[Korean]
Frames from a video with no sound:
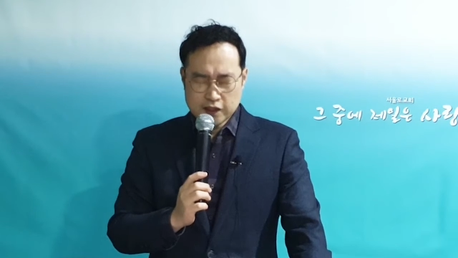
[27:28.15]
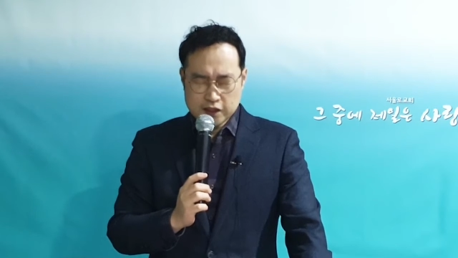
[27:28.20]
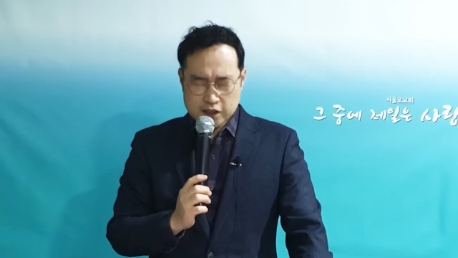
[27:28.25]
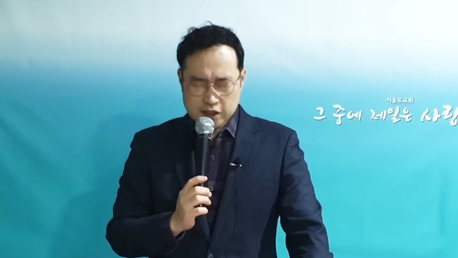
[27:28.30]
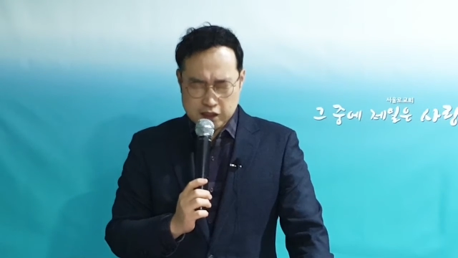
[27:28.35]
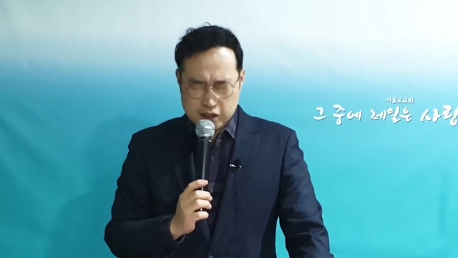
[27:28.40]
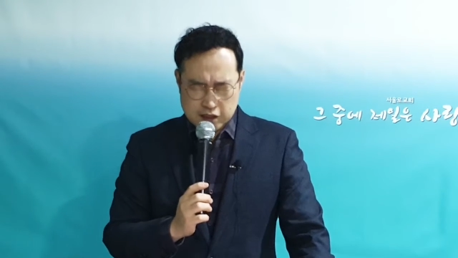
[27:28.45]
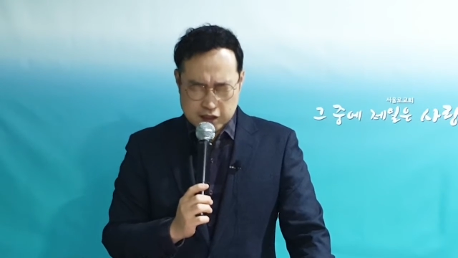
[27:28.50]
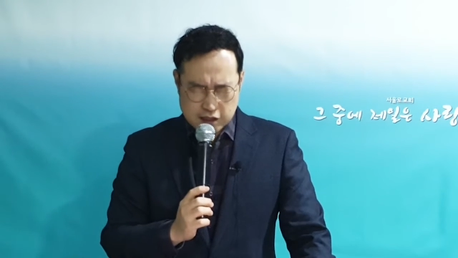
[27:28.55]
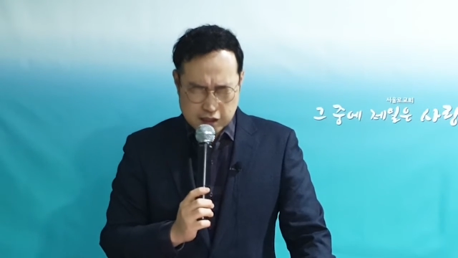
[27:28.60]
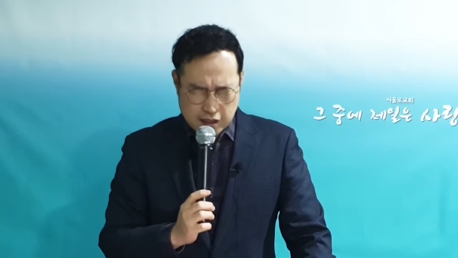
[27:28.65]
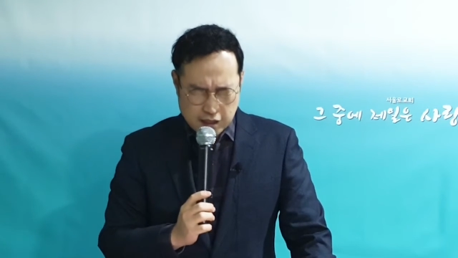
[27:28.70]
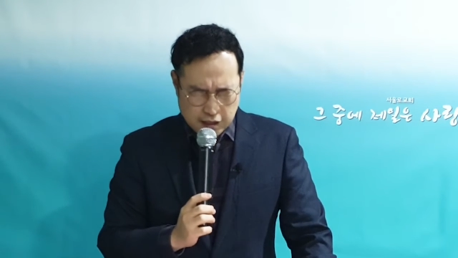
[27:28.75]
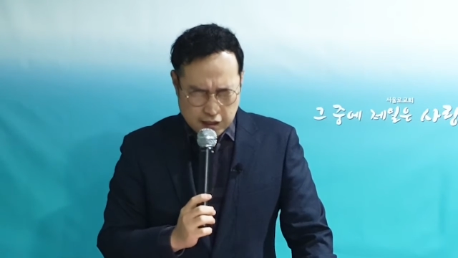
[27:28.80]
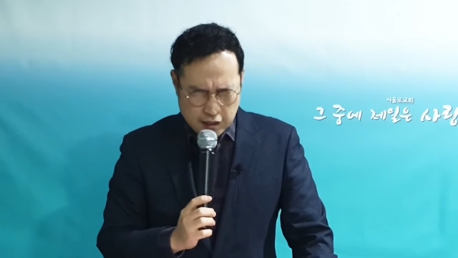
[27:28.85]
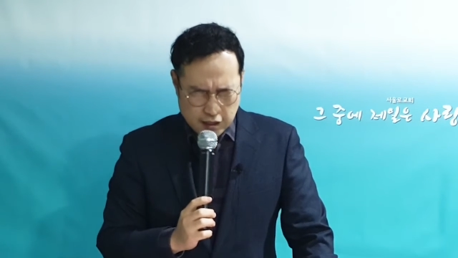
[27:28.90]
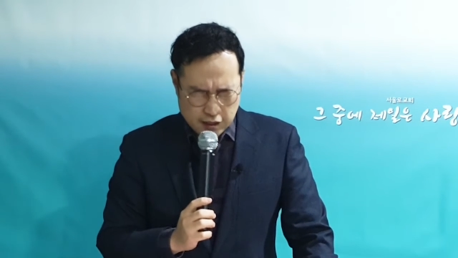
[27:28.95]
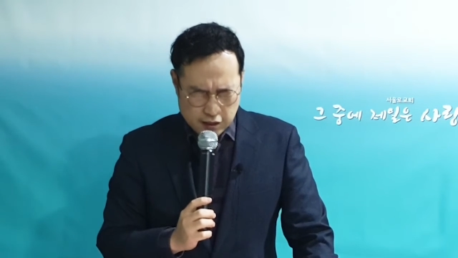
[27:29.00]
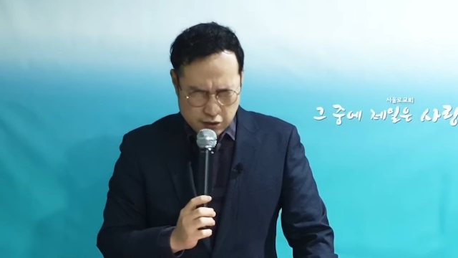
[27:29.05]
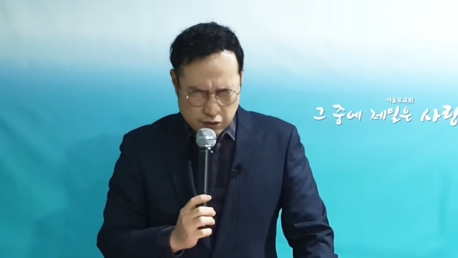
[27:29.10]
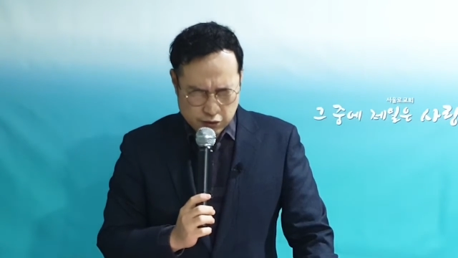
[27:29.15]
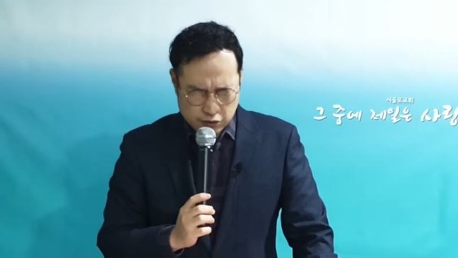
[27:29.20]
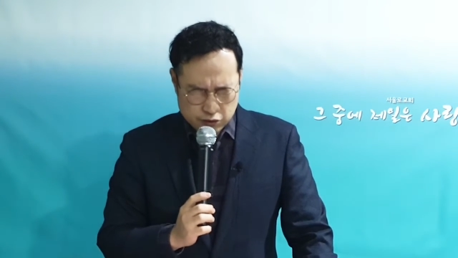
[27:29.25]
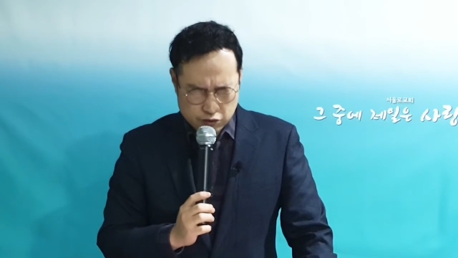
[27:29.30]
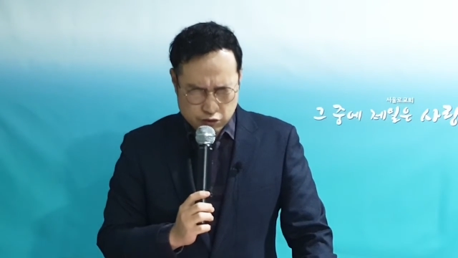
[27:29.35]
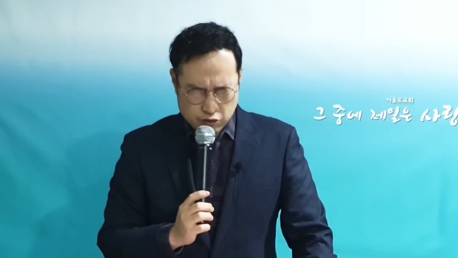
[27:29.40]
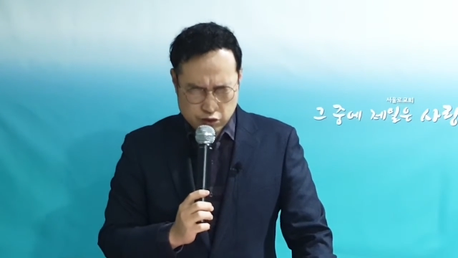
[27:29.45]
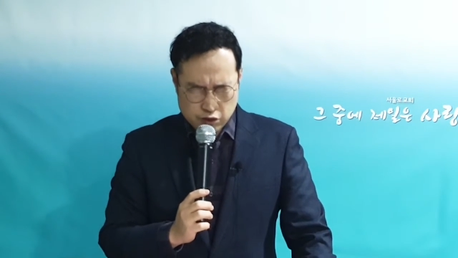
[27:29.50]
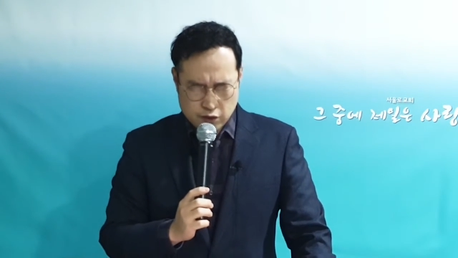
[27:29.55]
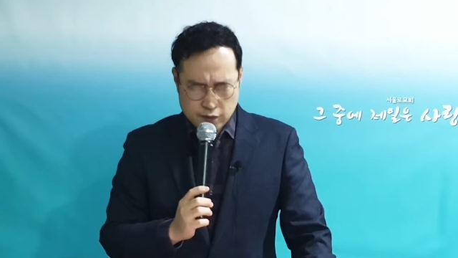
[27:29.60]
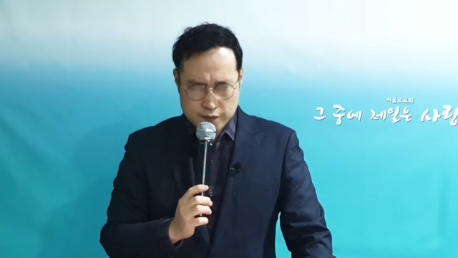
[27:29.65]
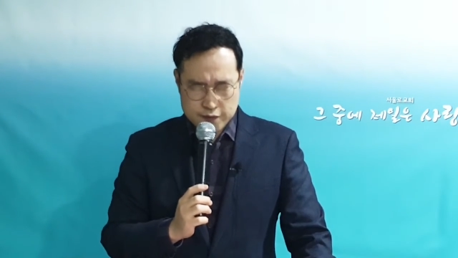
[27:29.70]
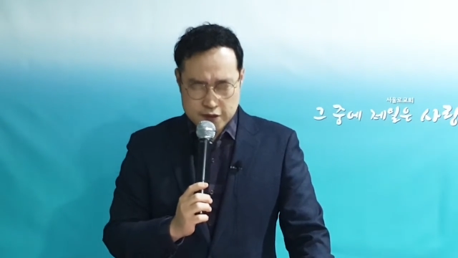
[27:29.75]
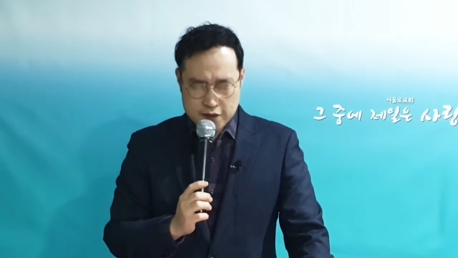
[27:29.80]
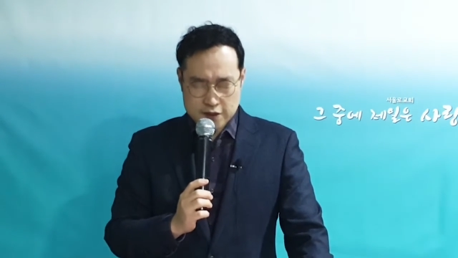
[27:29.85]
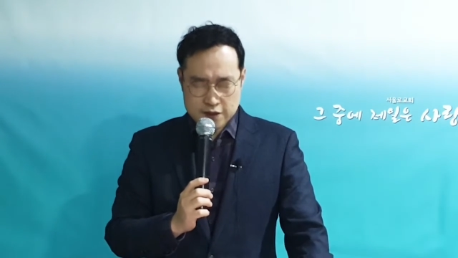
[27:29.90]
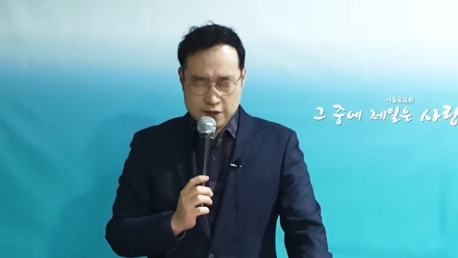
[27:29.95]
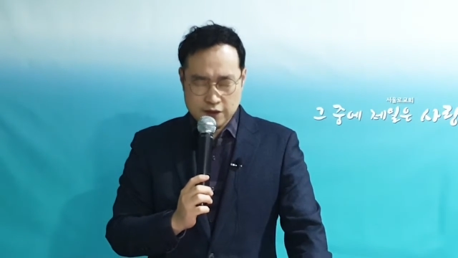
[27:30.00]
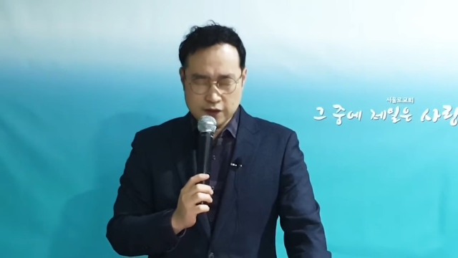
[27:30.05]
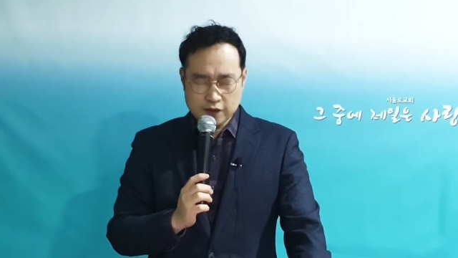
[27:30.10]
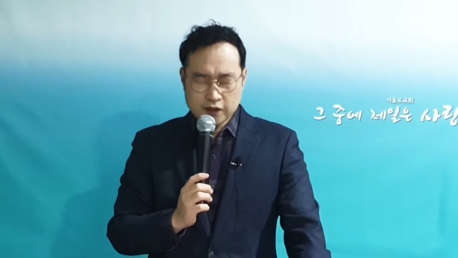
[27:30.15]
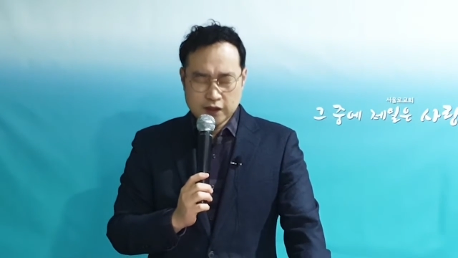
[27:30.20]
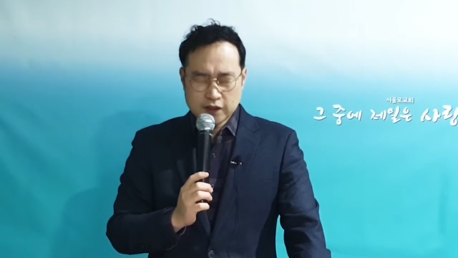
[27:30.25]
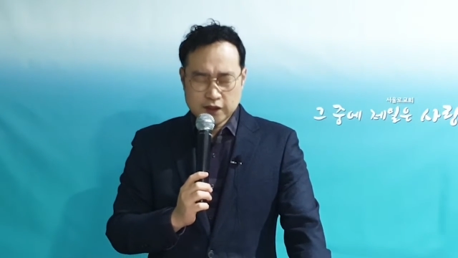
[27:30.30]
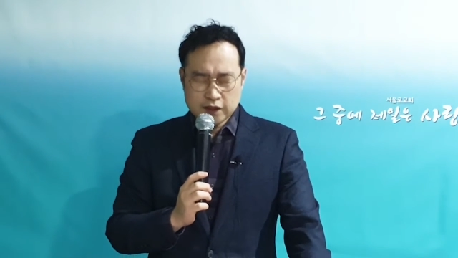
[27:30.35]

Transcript: 진실하게 하여 주시옵소서.